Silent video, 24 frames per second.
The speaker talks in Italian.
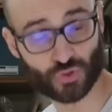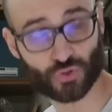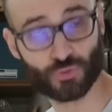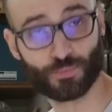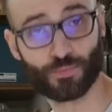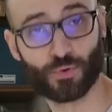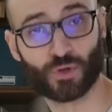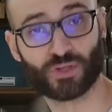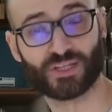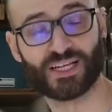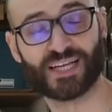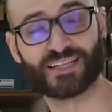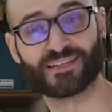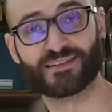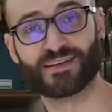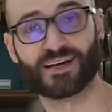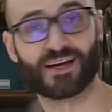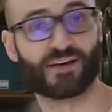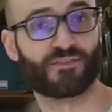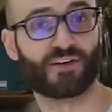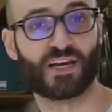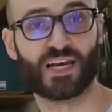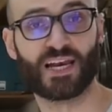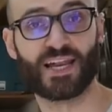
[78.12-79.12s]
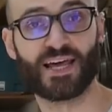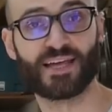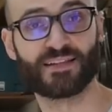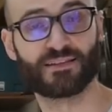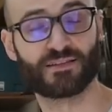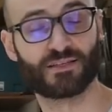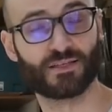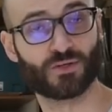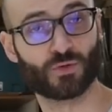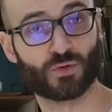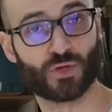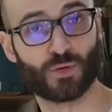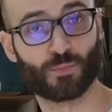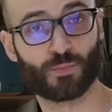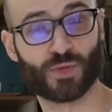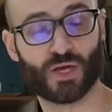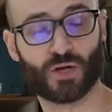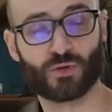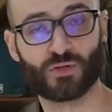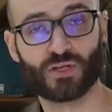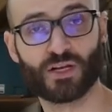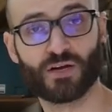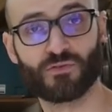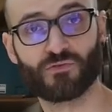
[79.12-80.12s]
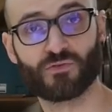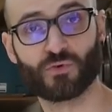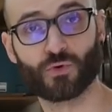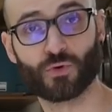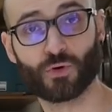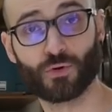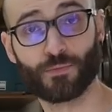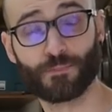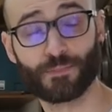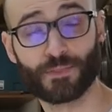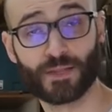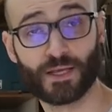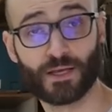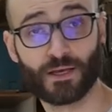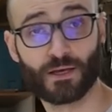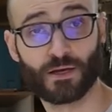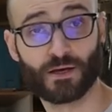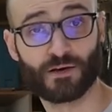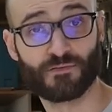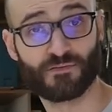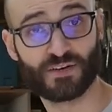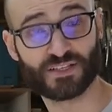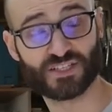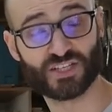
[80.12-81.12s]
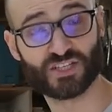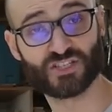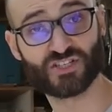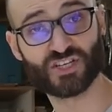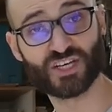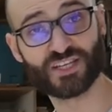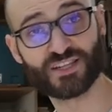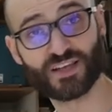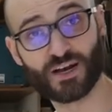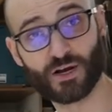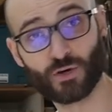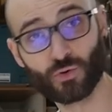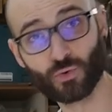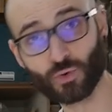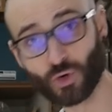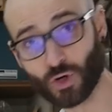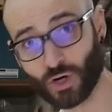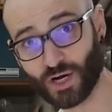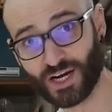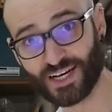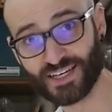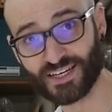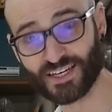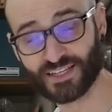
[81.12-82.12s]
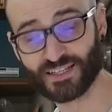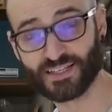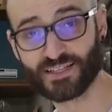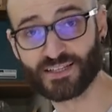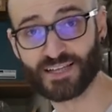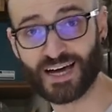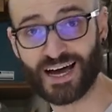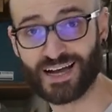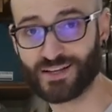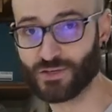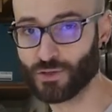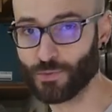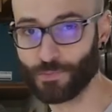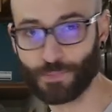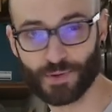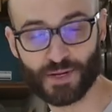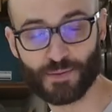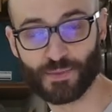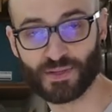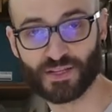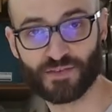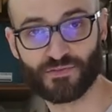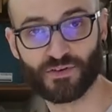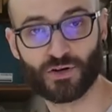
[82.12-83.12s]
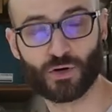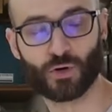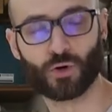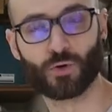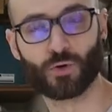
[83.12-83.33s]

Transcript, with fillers: supportata da cavalletti o da un piano di lavoro faccia cedere lungo la linea di taglio prima di averlo